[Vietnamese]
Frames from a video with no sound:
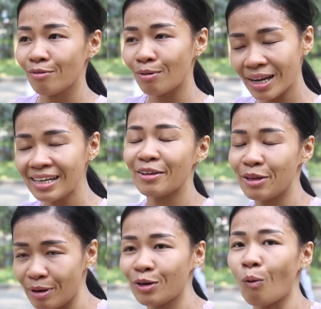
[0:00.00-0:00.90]
phong cách nào
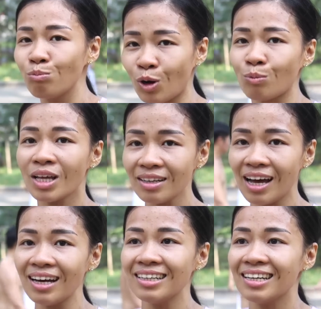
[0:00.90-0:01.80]
thì mình cũng cũng thích
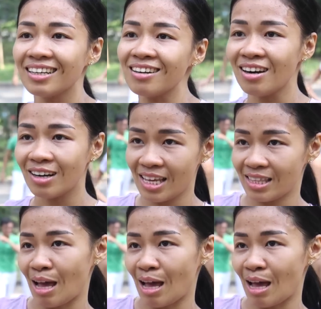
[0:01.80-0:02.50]
hết có người thì